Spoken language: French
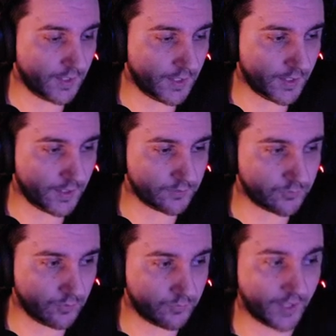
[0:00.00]
Euh,
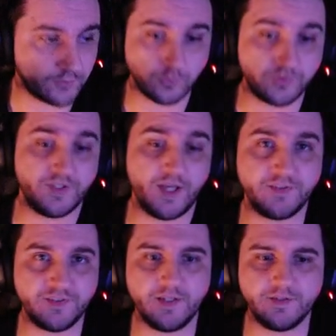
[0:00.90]
donc voilà, donc c'était
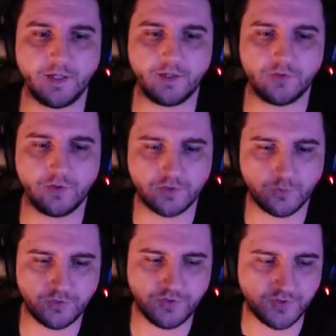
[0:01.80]
assez intéressant
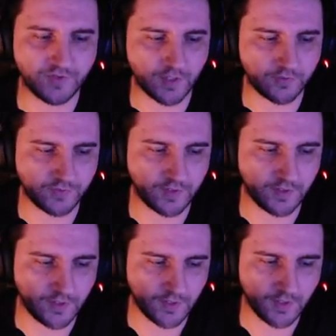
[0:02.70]
ça aussi, c'était
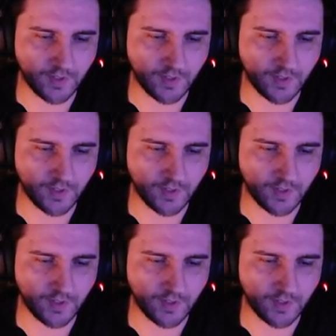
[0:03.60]
assez